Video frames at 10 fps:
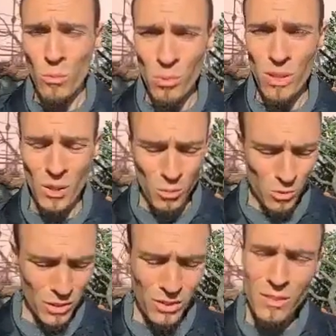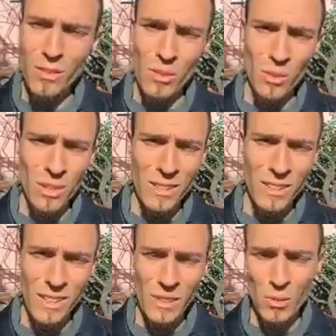peut dire communistes étaient
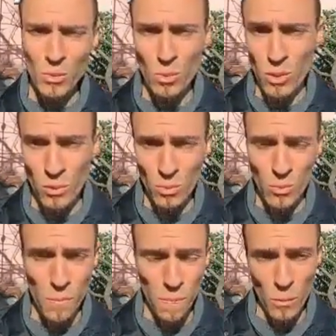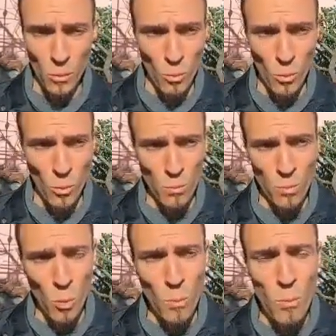telles que de toute façon, on,
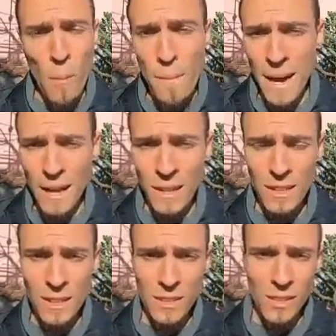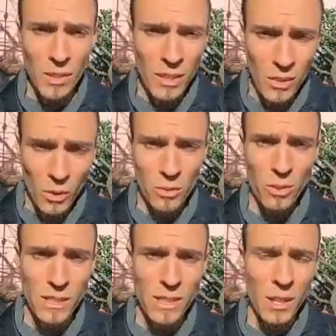ne peut pas en
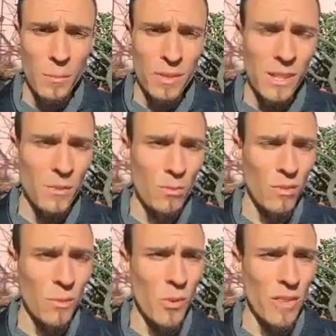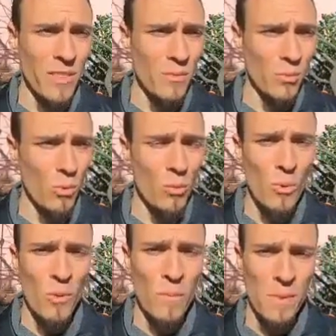sortir comme ça. Il faut vraiment un
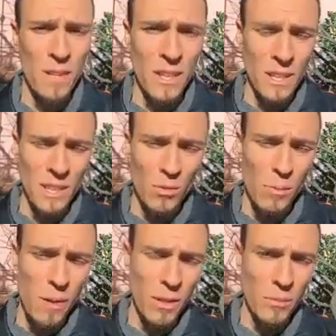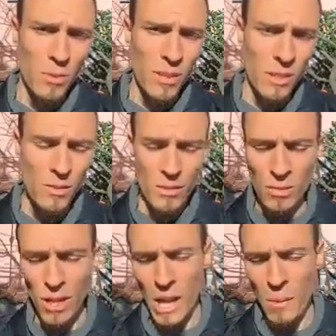effondrement qui soit pas comme ça,
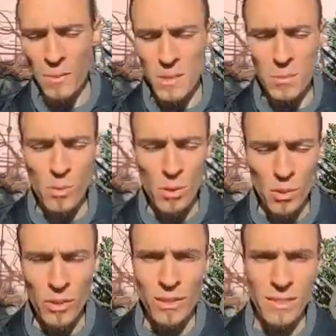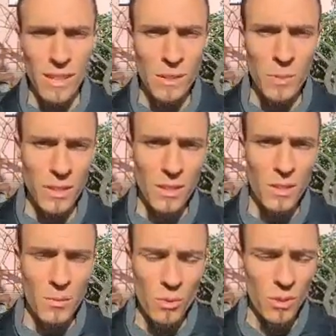un petit peu lent, etc. Mais
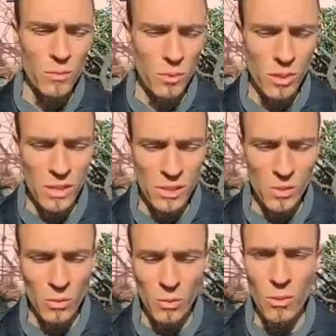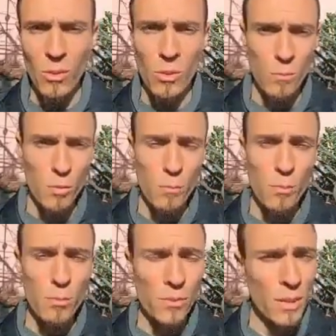il faut, que les gens peuvent
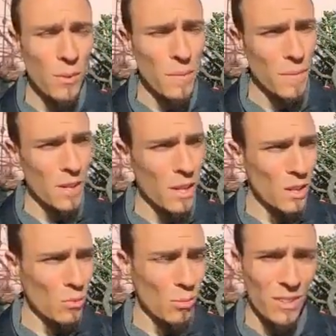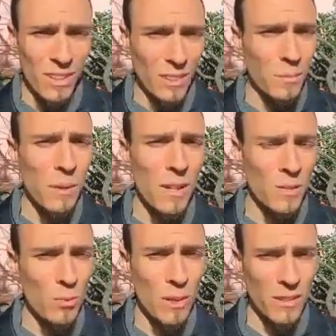plus bouffer, quoi. Donc ça, c'est pas
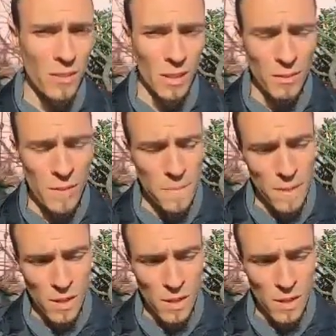demain que ça va arriver.